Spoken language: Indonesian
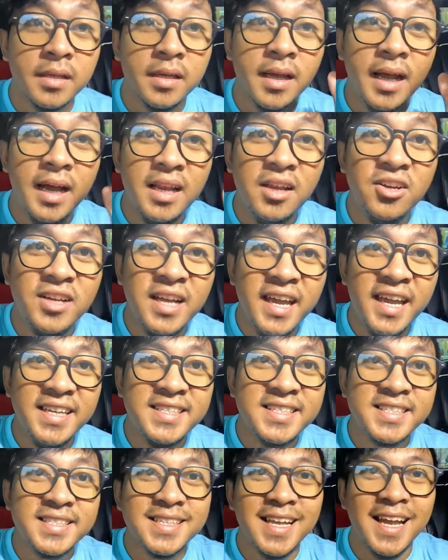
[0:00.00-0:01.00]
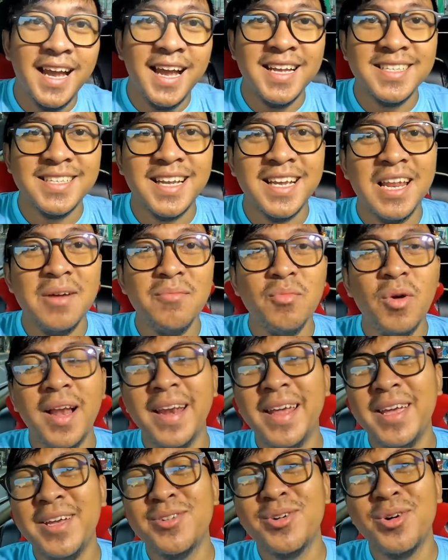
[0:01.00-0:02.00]
Halo guys,
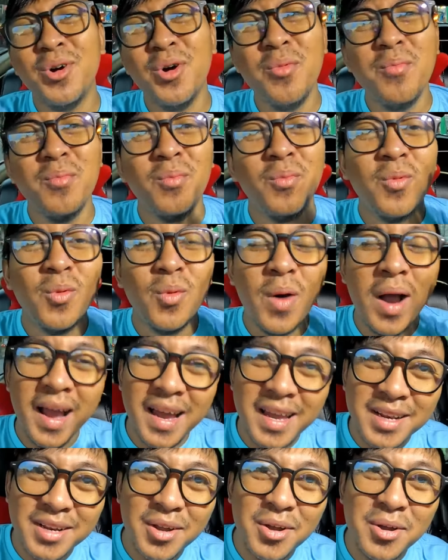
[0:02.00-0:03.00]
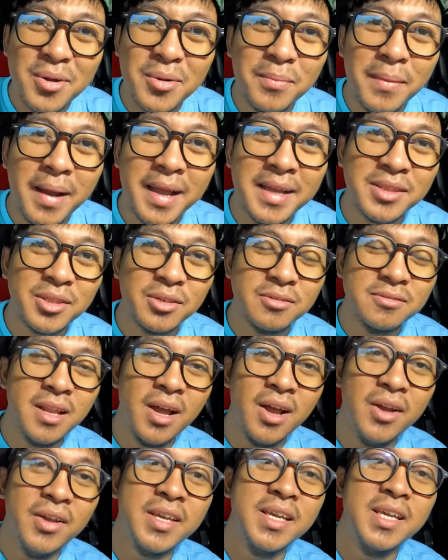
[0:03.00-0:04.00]
Assalamualaikum
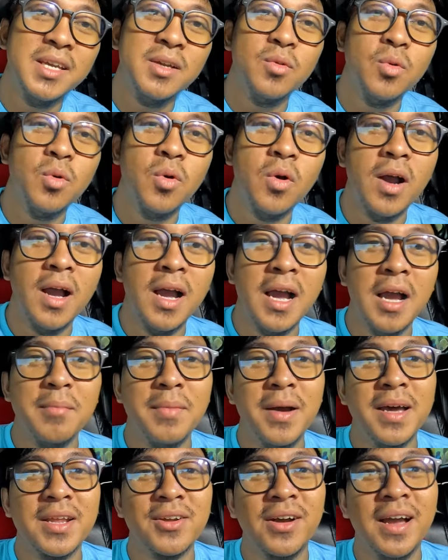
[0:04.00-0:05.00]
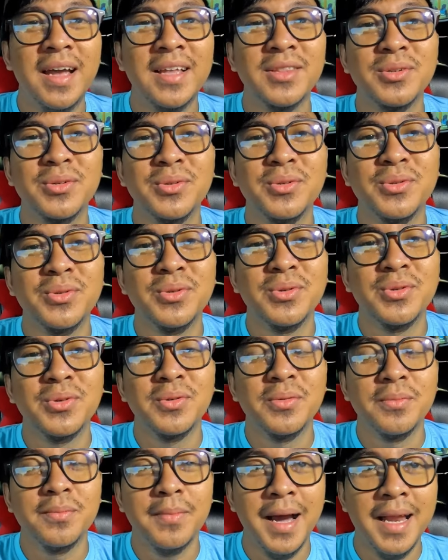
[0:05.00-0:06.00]
warahmatullahi wabarakatuh
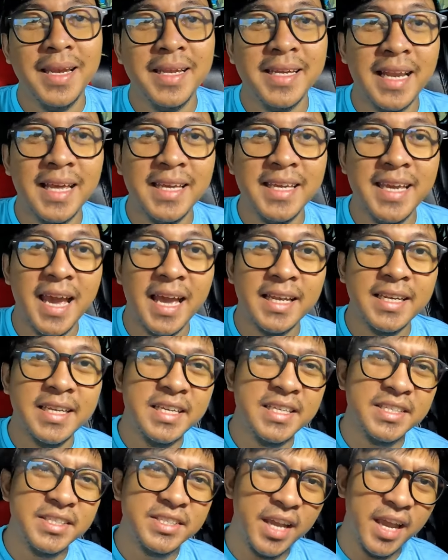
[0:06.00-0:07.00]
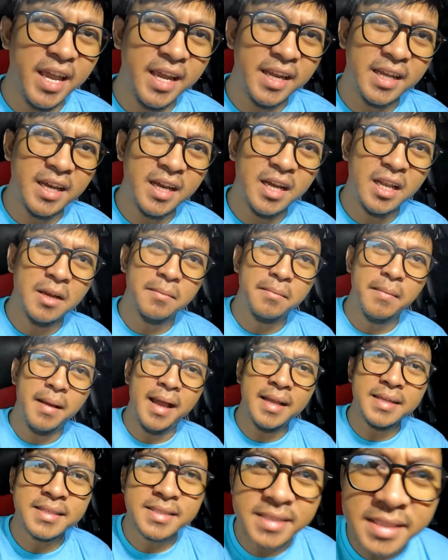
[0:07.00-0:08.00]
Balik lagi ya di channel
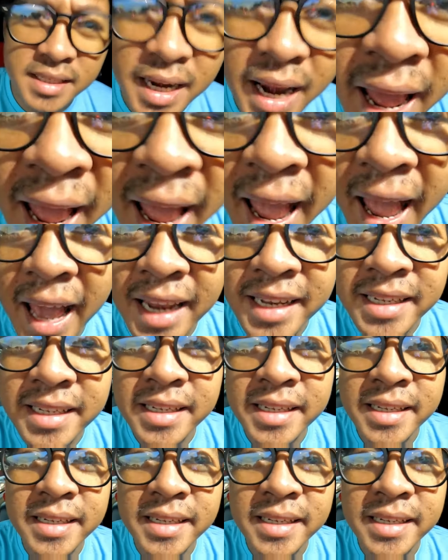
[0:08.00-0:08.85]
Mas Ram